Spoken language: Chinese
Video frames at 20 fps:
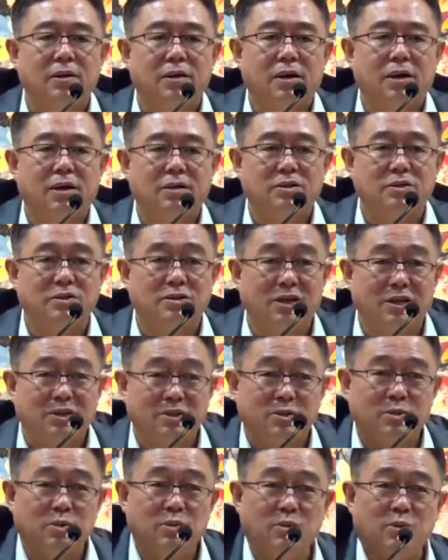啊，就像
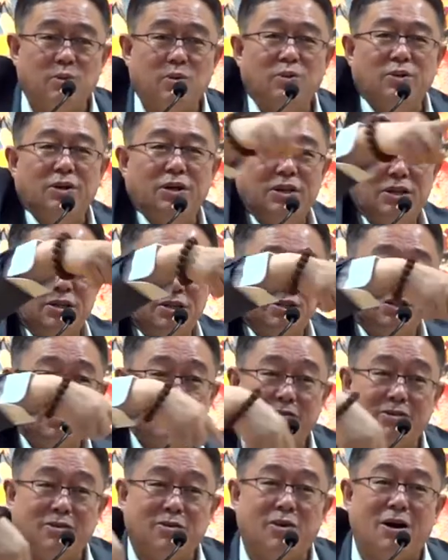孙悟空给他师
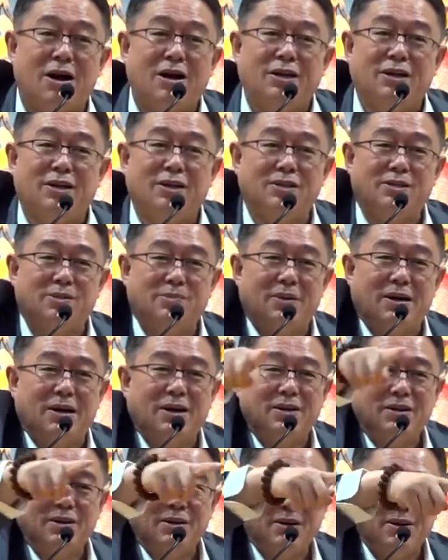傅画了一个什么，
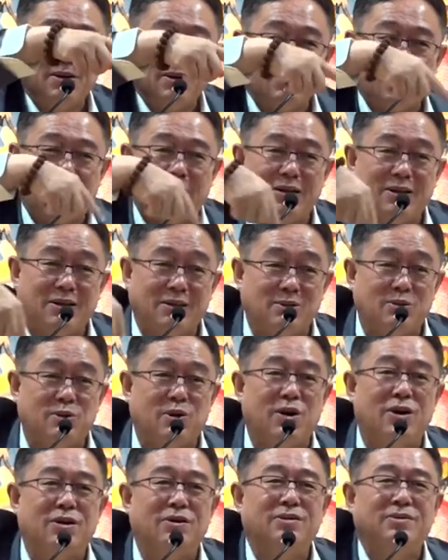画了个圈
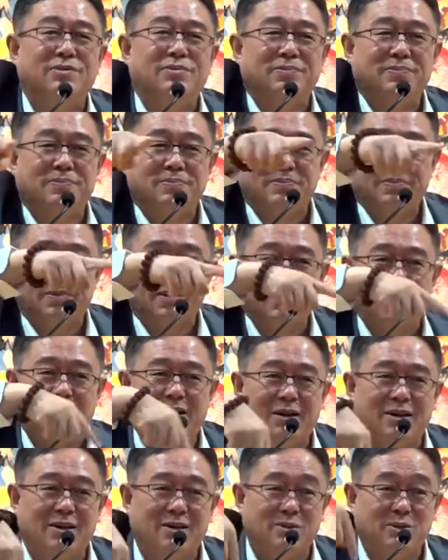儿，画
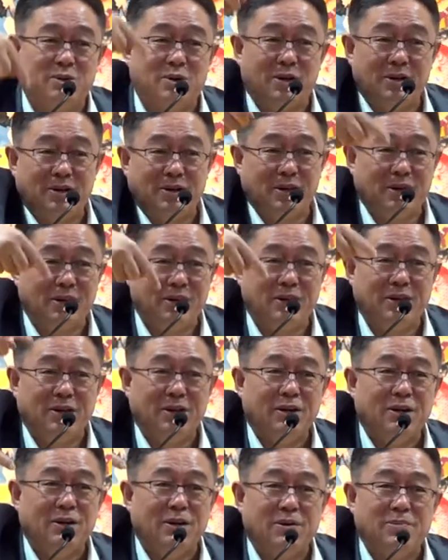了个圈儿，那个
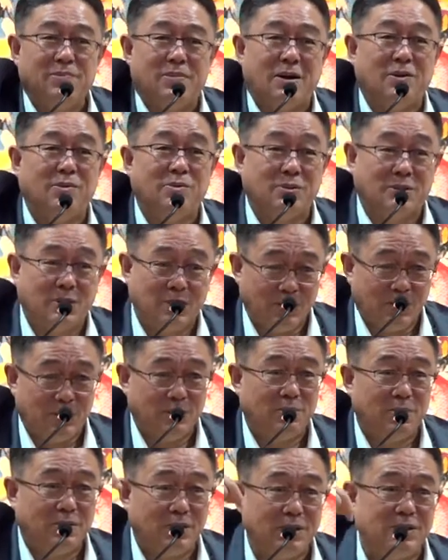白骨精就
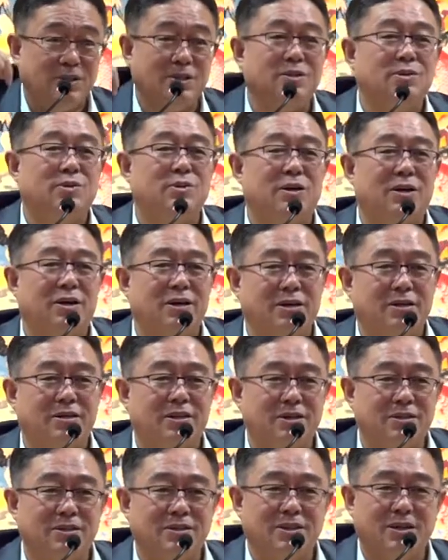不能进圈里。
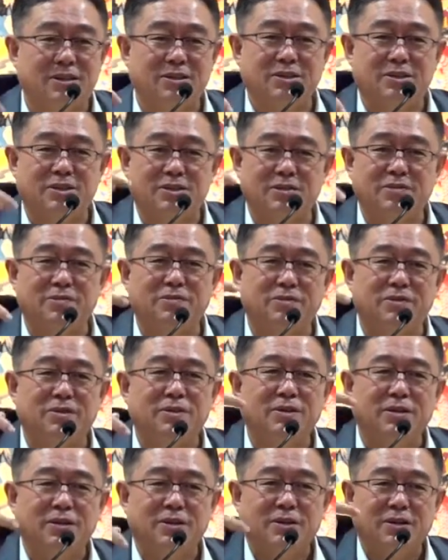但是他师傅，
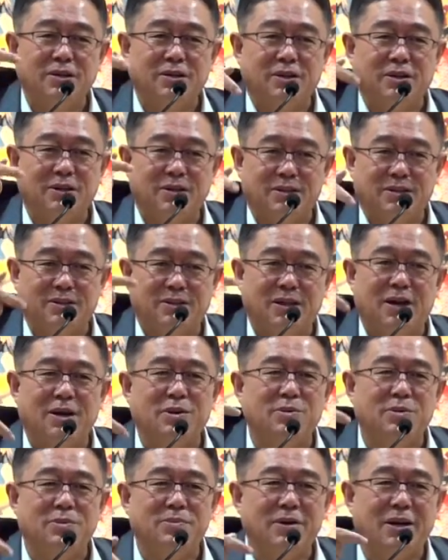嗯，太
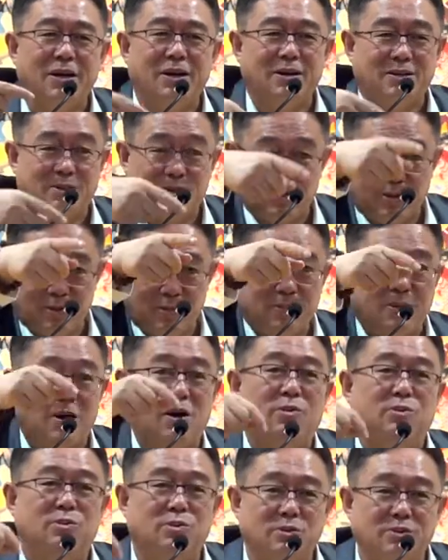愚昧了，所以
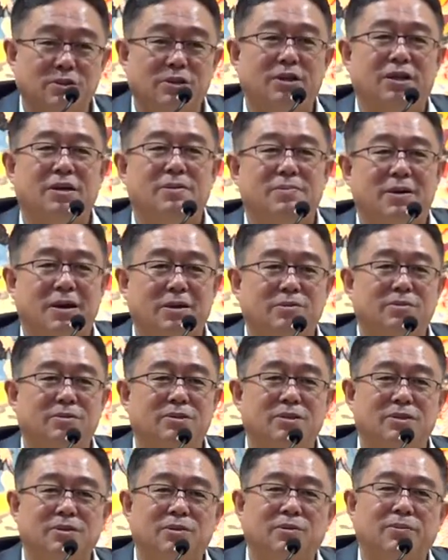跑出去给白骨
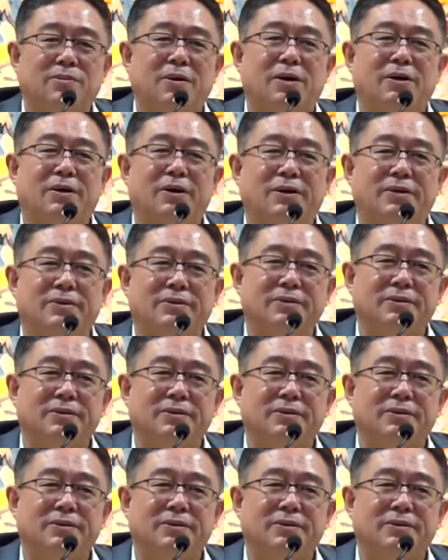精弄跑了，